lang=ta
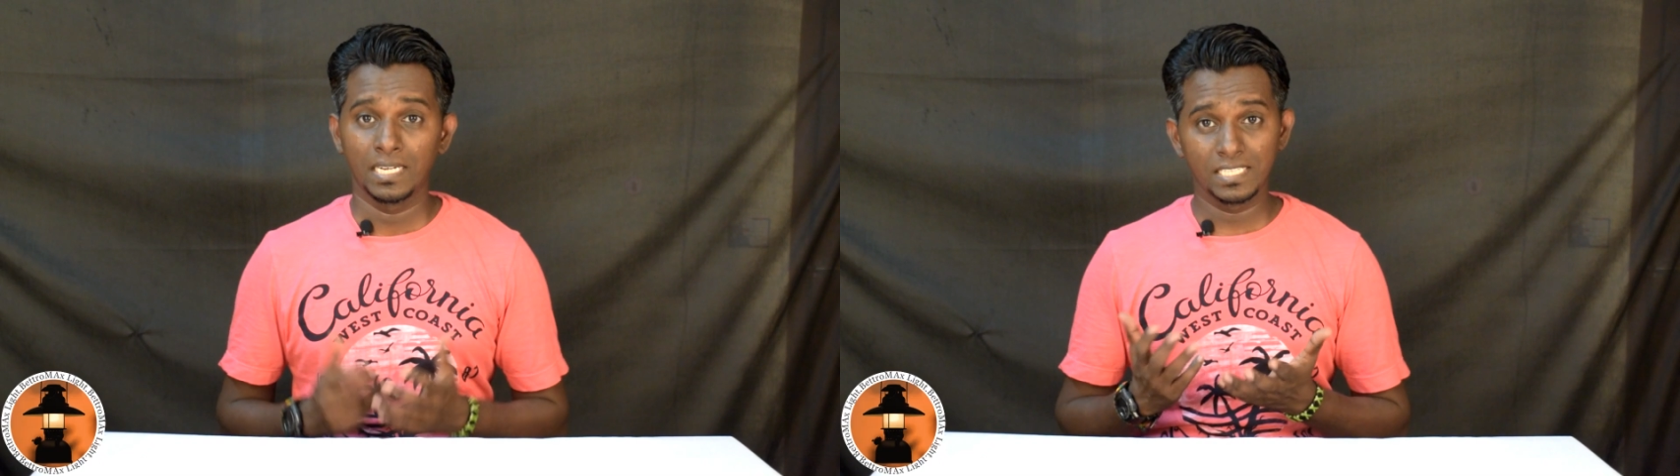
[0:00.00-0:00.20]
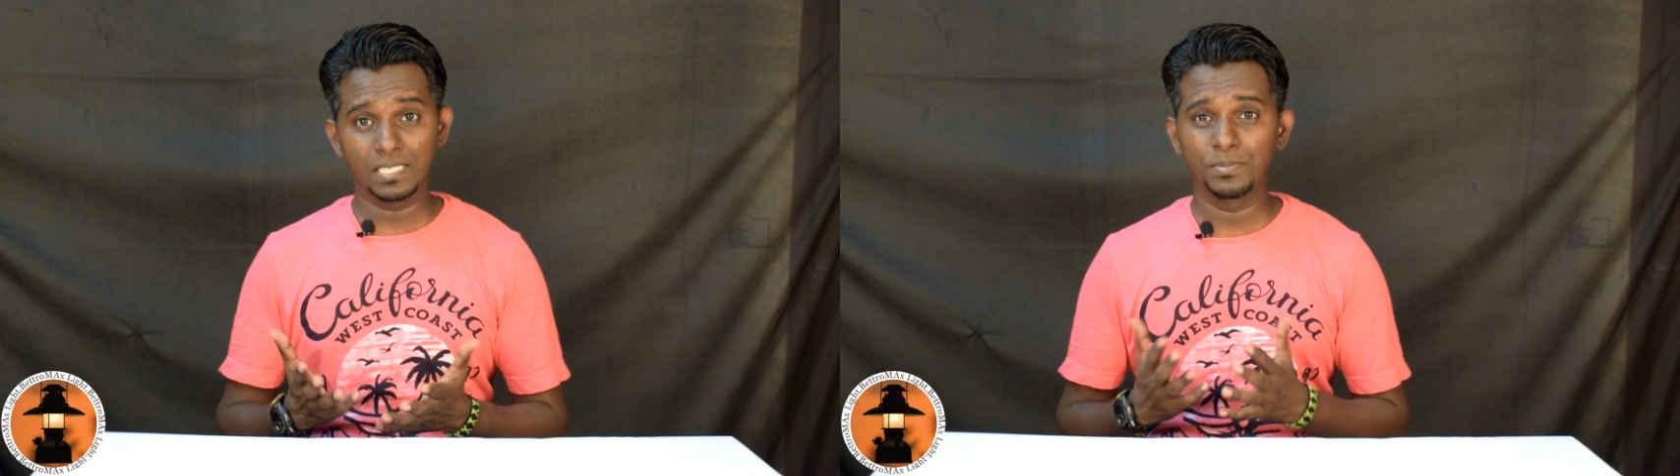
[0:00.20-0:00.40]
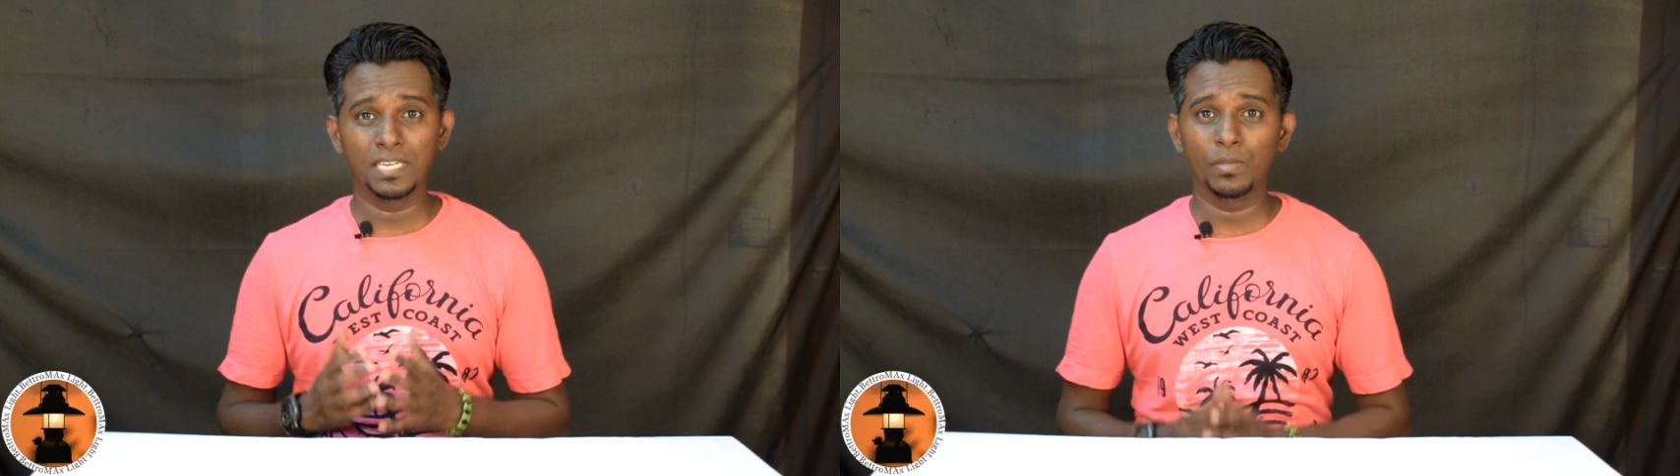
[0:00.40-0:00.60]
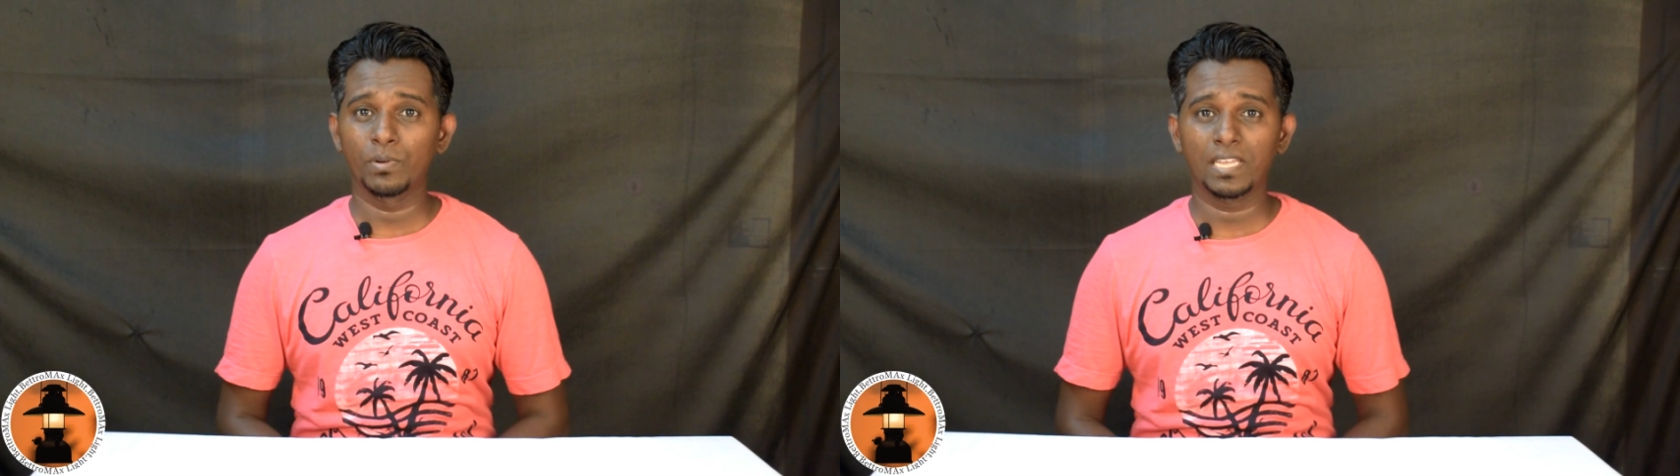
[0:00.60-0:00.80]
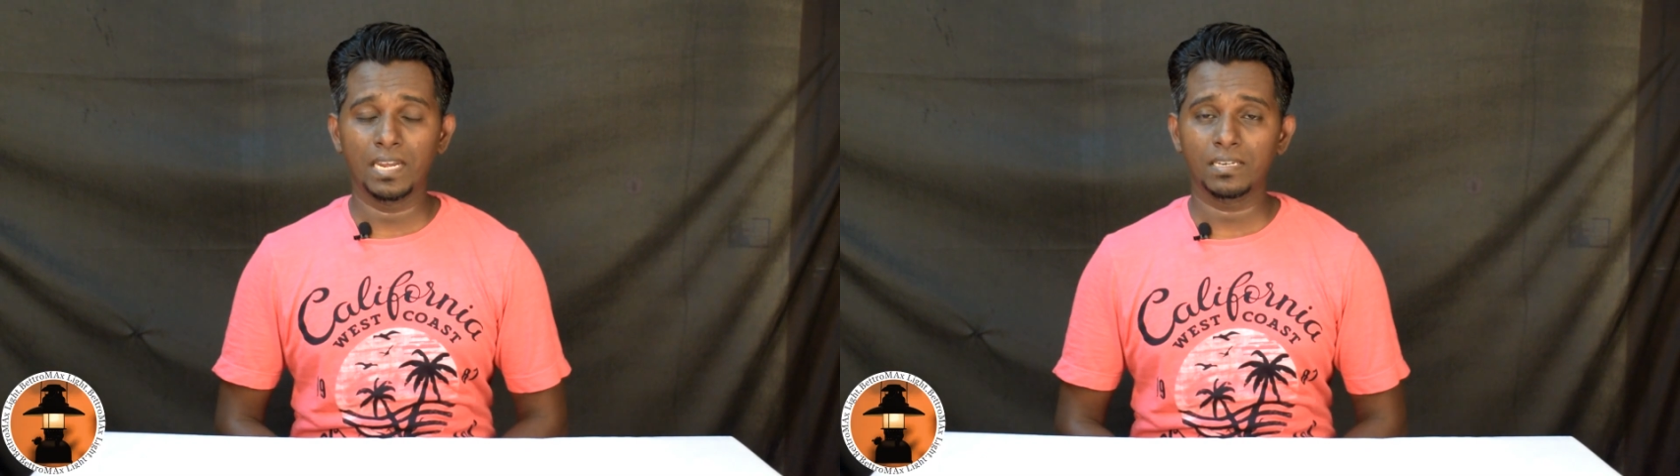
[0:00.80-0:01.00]
டிஸ்கிரிப்ஷன்லேயே
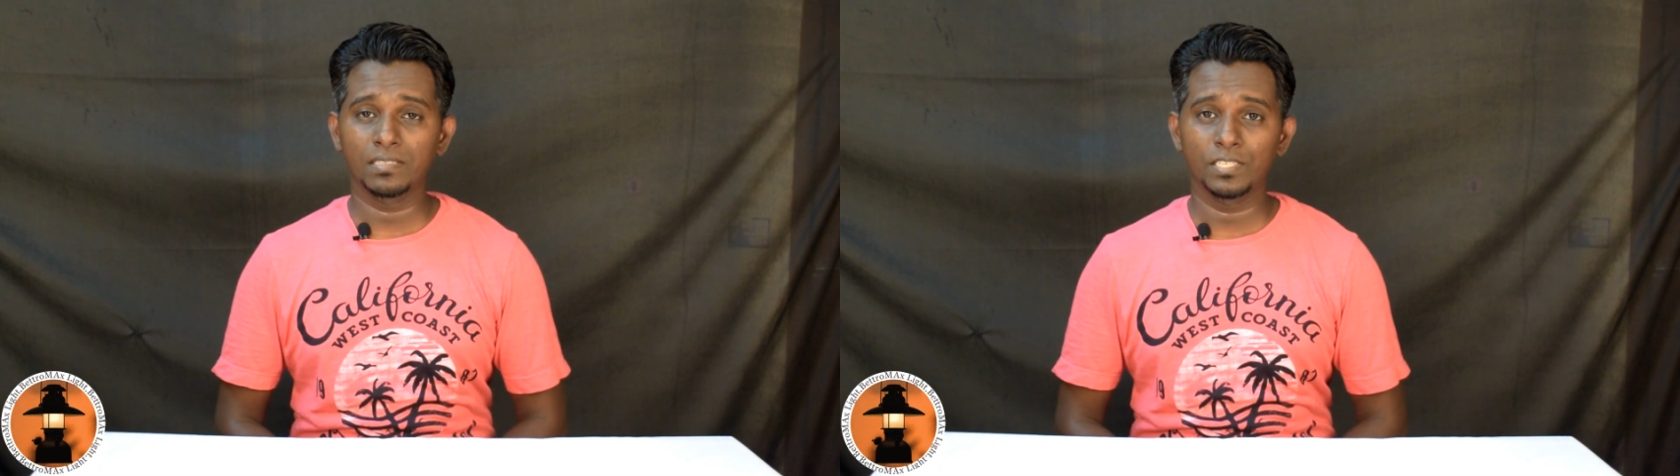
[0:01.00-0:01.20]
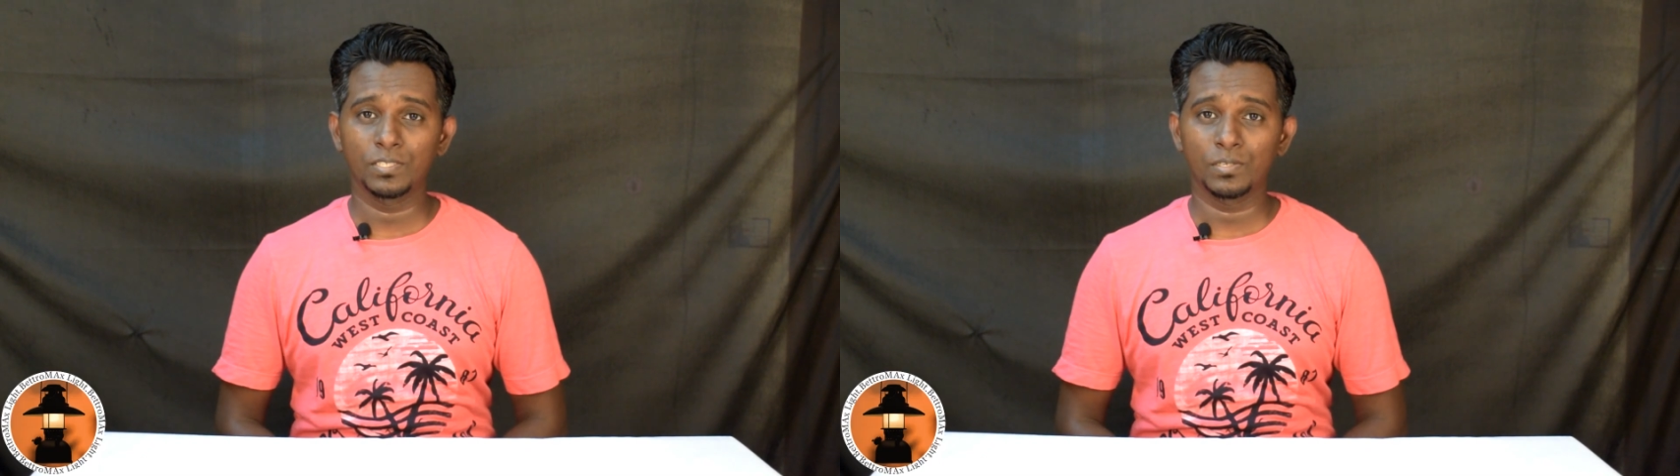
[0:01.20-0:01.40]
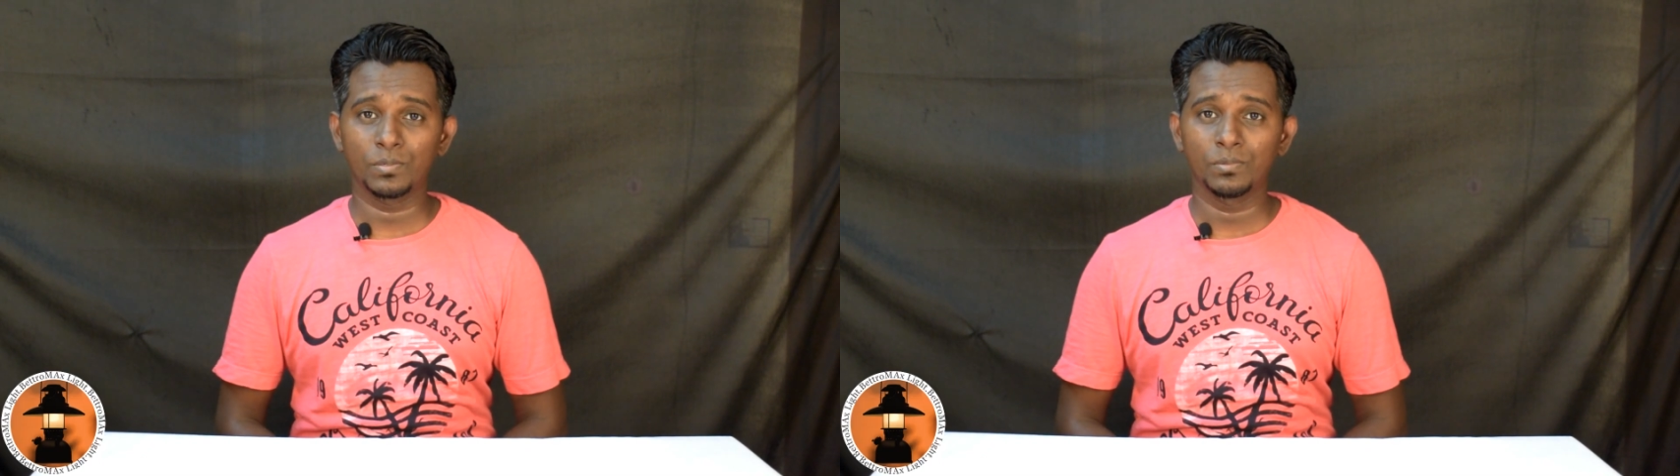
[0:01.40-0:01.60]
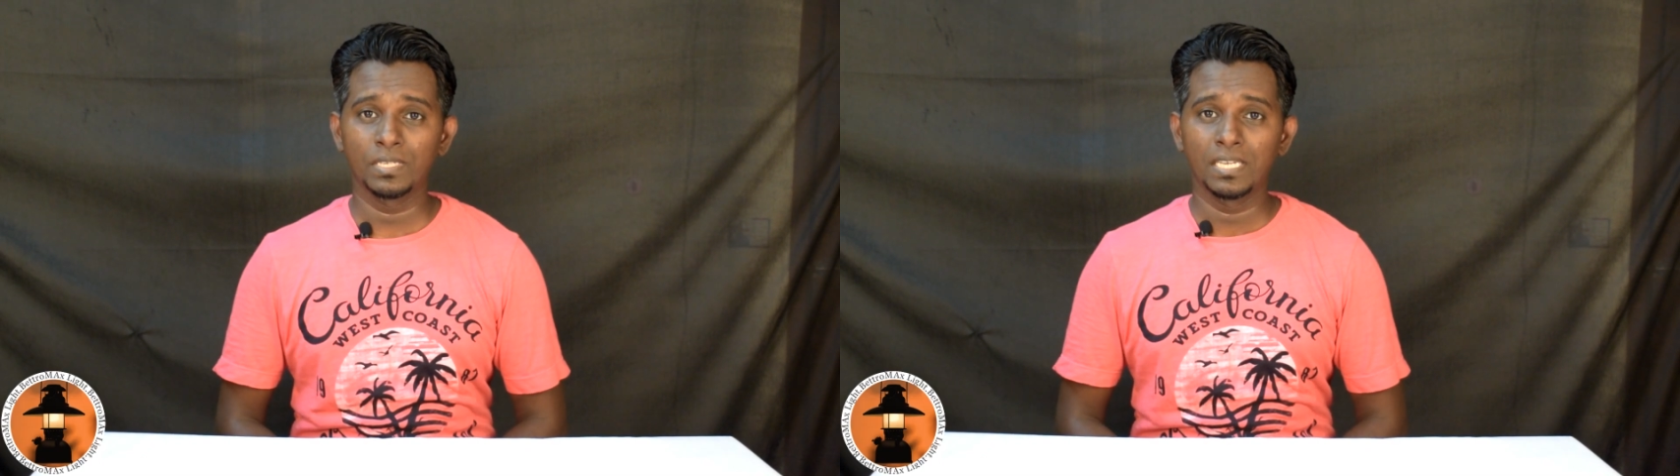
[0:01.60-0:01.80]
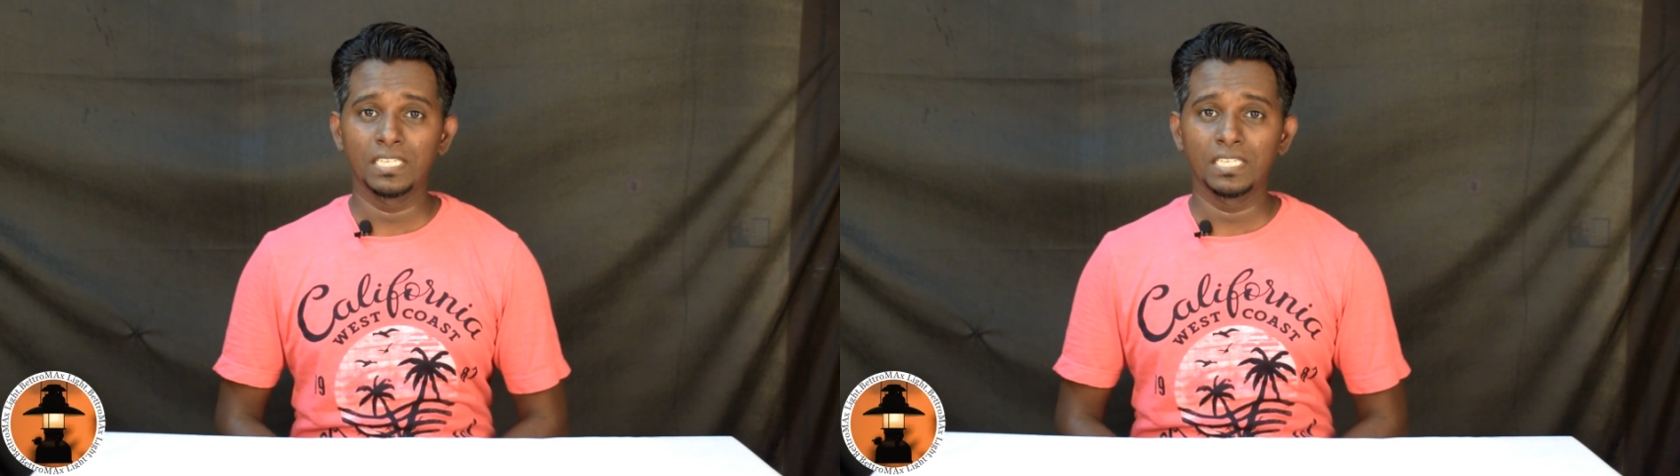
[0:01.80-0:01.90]
உங்களுக்கு எல்லாருக்கும் தெரிஞ்சிருக்கும்